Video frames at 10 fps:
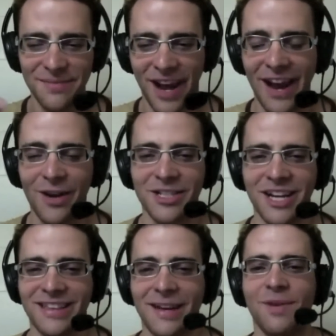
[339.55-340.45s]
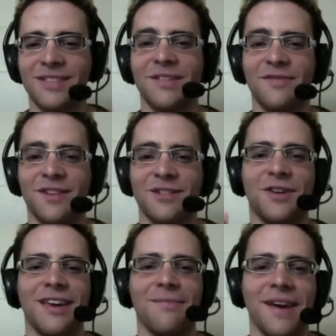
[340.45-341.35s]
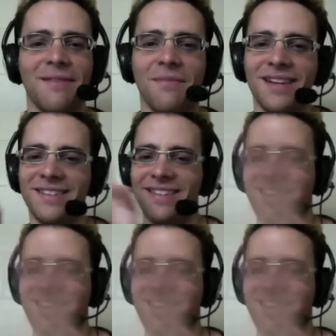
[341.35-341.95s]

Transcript: Para ele, eu acho que ele tá pensando que videogame é mais